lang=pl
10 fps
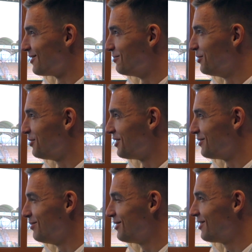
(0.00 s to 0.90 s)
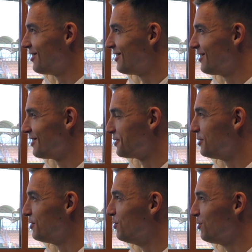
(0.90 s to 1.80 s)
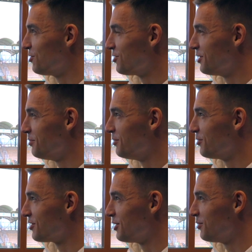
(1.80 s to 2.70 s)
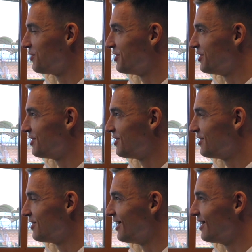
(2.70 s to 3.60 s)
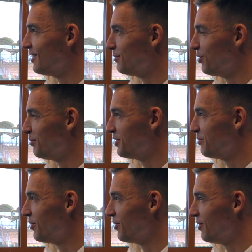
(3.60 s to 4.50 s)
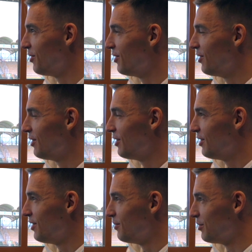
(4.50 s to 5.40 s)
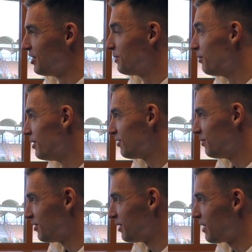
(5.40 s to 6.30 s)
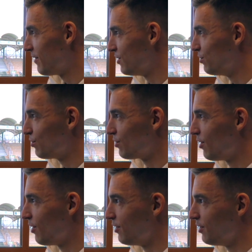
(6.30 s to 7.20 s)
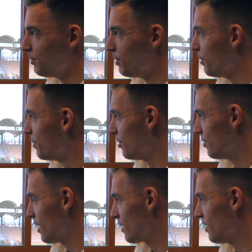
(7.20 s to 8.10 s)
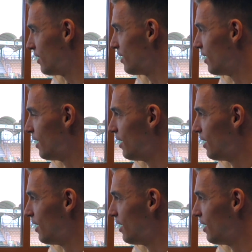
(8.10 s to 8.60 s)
Było ich zbyt, zbyt dużo, żeby można powiedzieć jeden moment, bo, bo tych momentów było naprawdę dużo i pomimo takich